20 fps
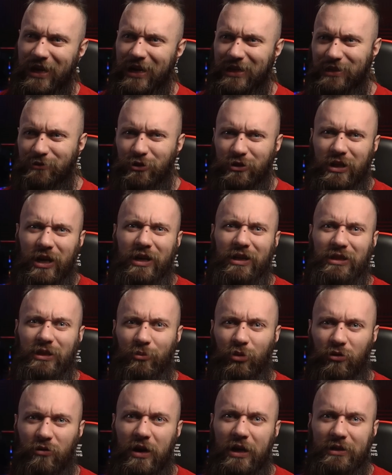а не вот как
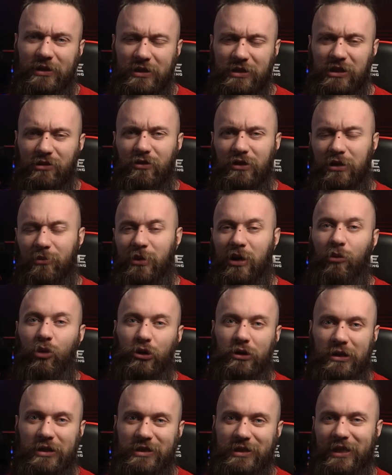это бывает, если вы там
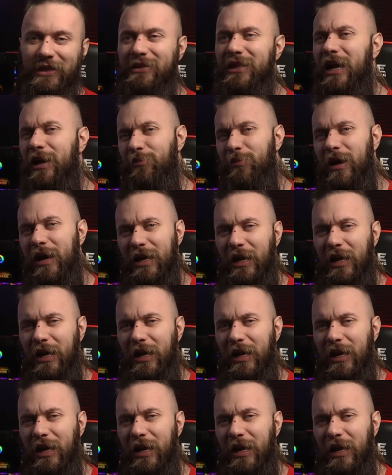работали с Китаем,